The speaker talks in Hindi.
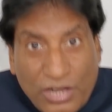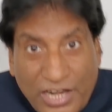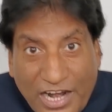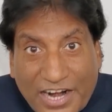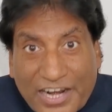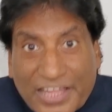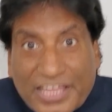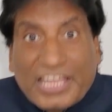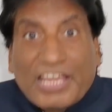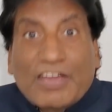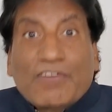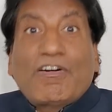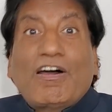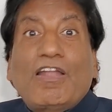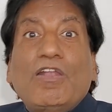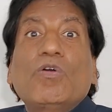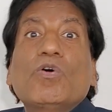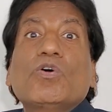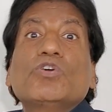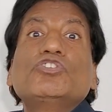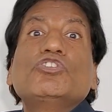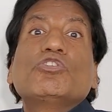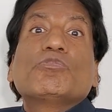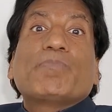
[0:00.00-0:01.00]
और लड़के
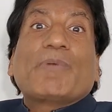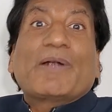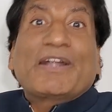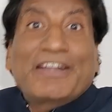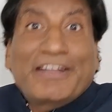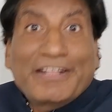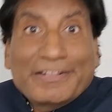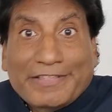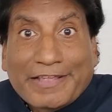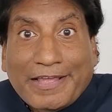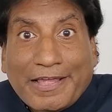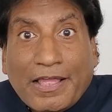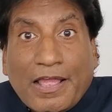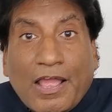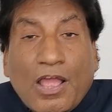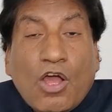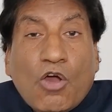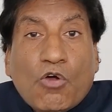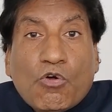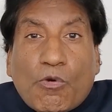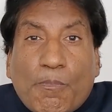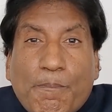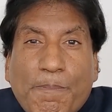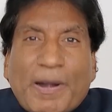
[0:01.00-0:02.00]
वालों को जो पंडित है
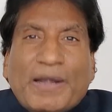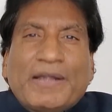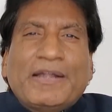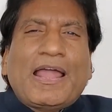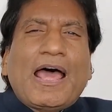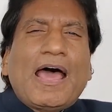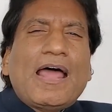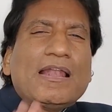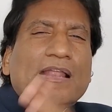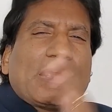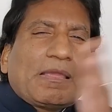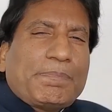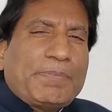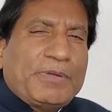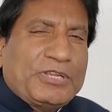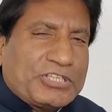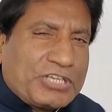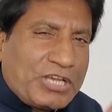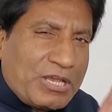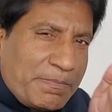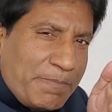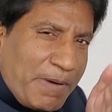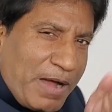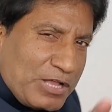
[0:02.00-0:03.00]
वो पंडाल के
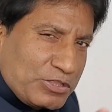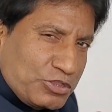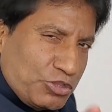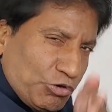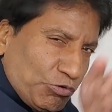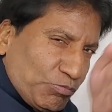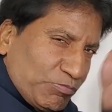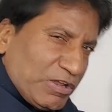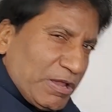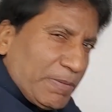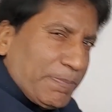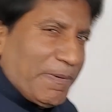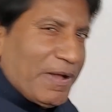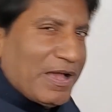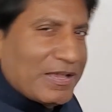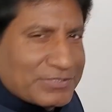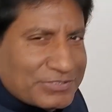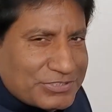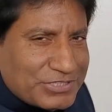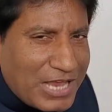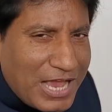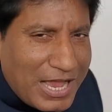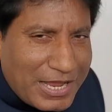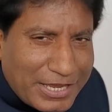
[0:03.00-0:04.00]
पीछे बाथरूम के
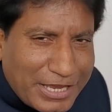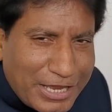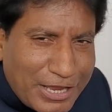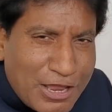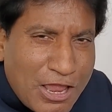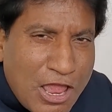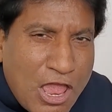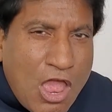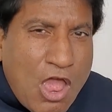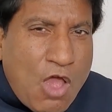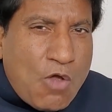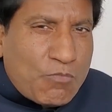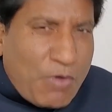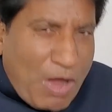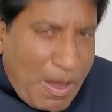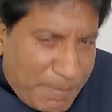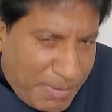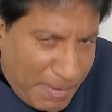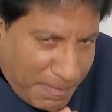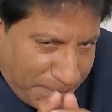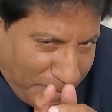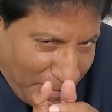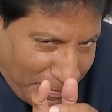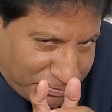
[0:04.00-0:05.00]
पास जाके
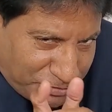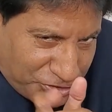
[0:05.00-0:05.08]
वहां पे